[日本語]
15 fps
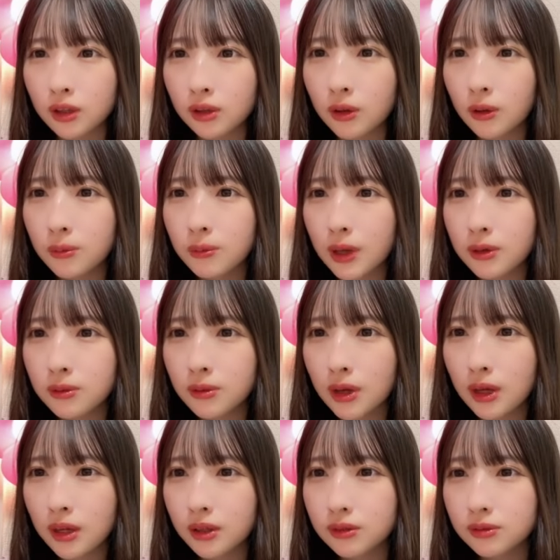こんばん
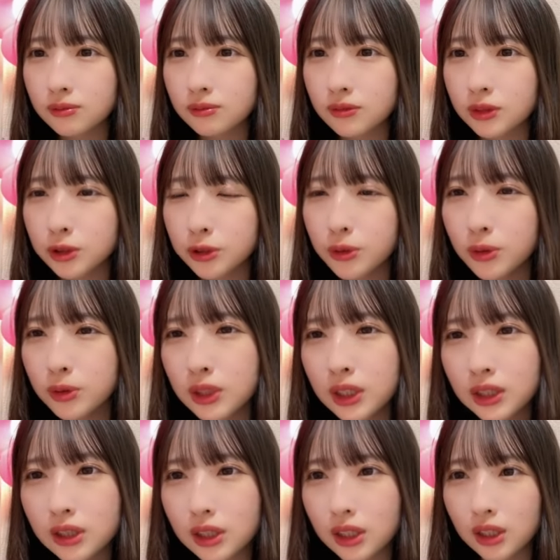は富豪
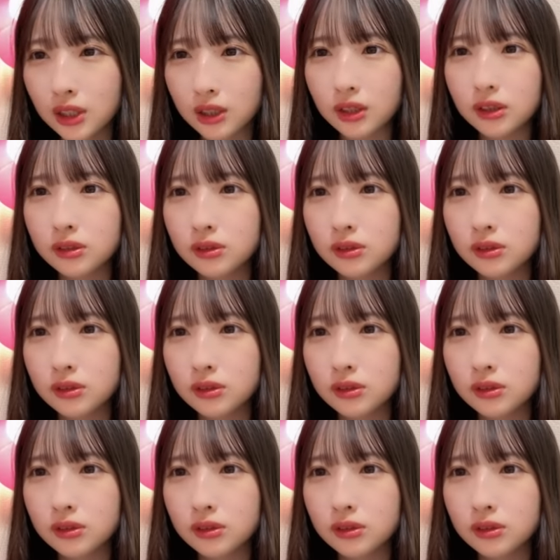認定